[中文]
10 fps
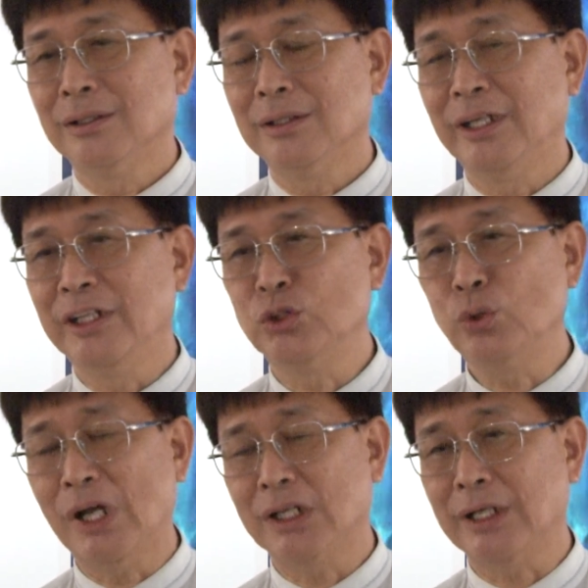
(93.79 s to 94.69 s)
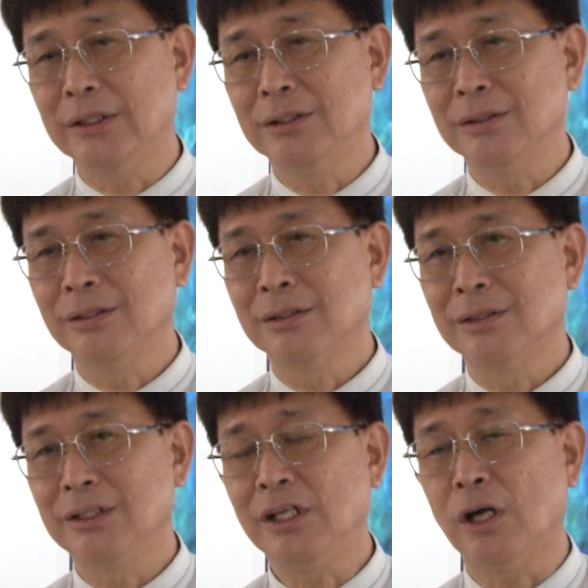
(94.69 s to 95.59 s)
你如何跟
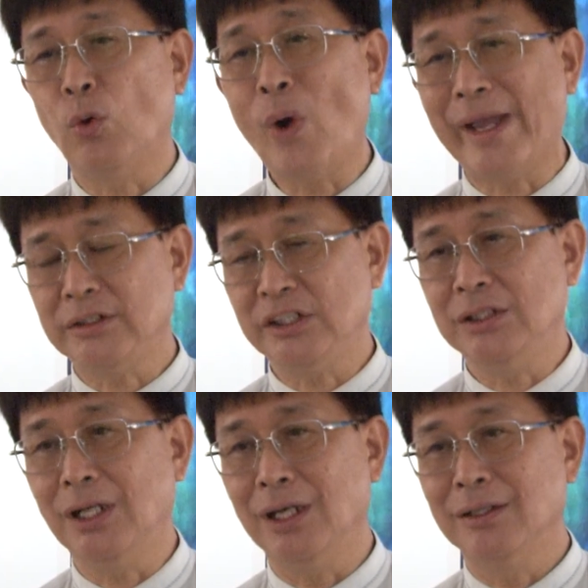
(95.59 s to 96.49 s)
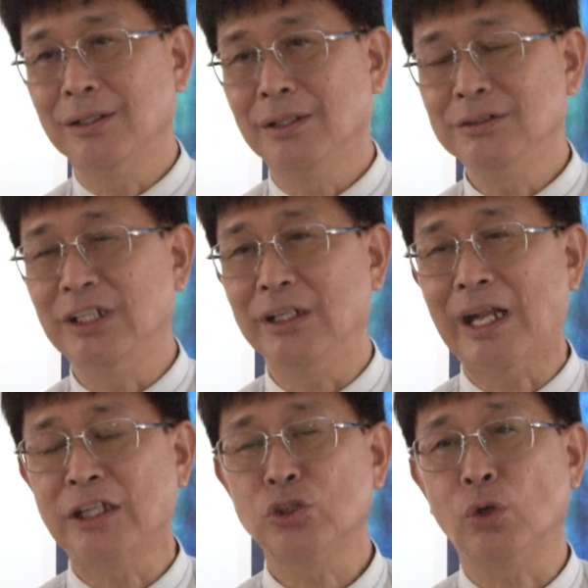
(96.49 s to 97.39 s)
一个外地的人
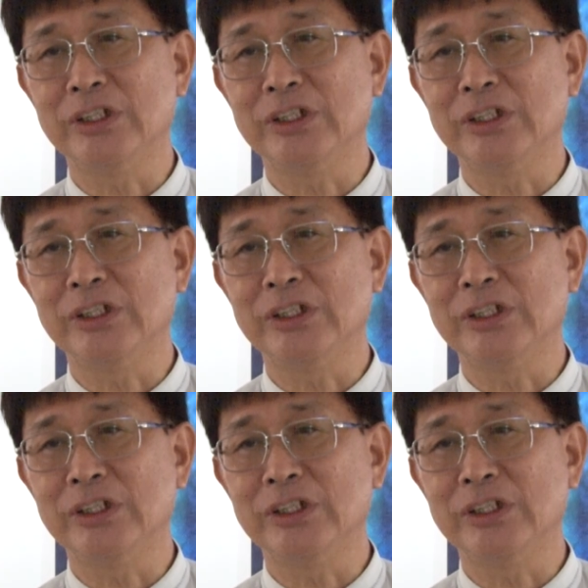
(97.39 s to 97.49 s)
来做